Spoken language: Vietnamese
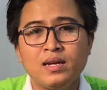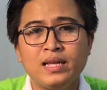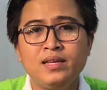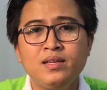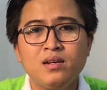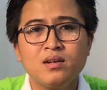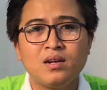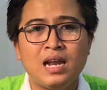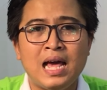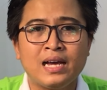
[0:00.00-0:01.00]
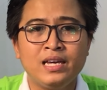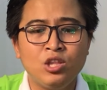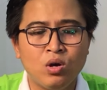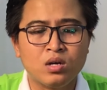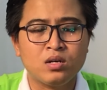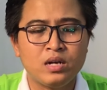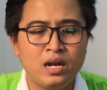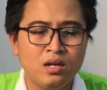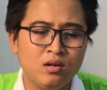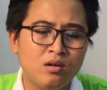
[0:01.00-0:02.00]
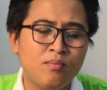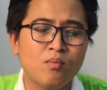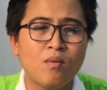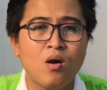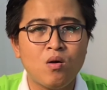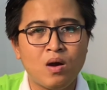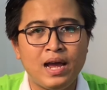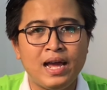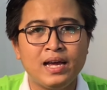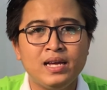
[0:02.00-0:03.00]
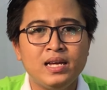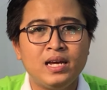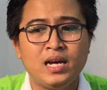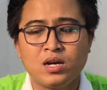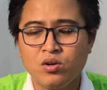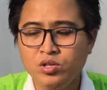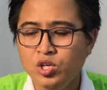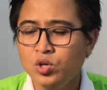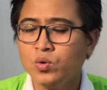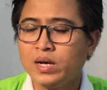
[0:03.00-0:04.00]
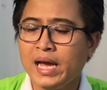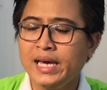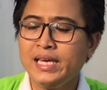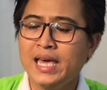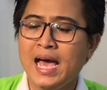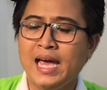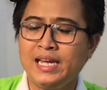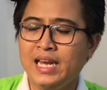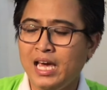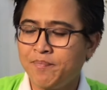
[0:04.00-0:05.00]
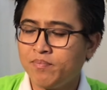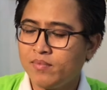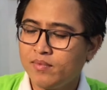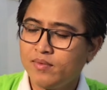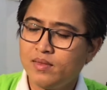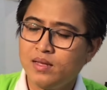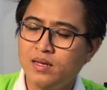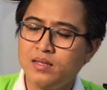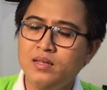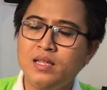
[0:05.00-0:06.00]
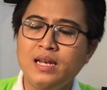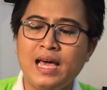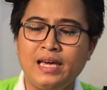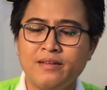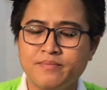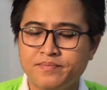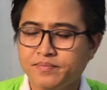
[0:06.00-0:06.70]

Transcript: cái thứ nhất là kỹ thuật để lựa một bó hoa à, có nhiều cây dài đẹp à, như thế này